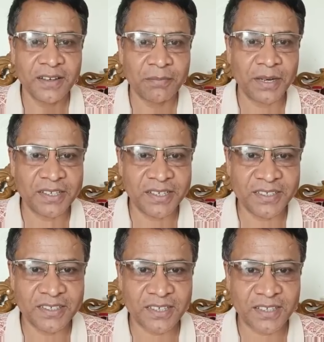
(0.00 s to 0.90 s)

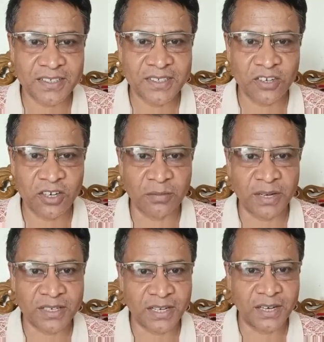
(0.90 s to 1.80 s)
মার্টিনেজের সাথে ছিল না
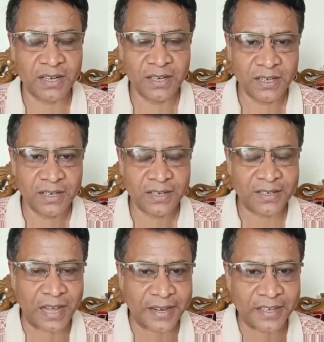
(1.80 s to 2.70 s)
বাট তার
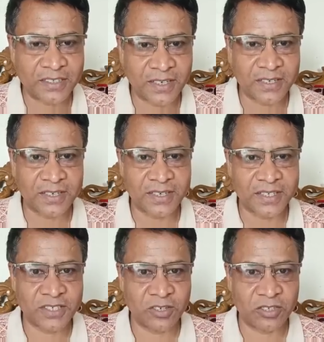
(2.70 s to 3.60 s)
ডাইরেকশনটা ঠিক
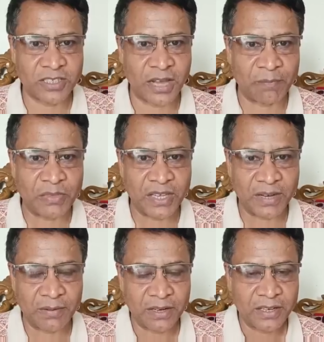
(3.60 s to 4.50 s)
ছিল ঝাঁপ দেওয়ার
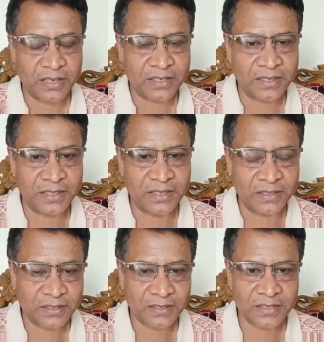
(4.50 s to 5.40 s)

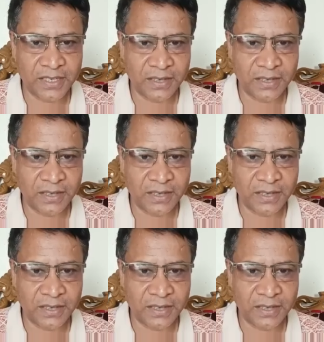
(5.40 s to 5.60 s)
যে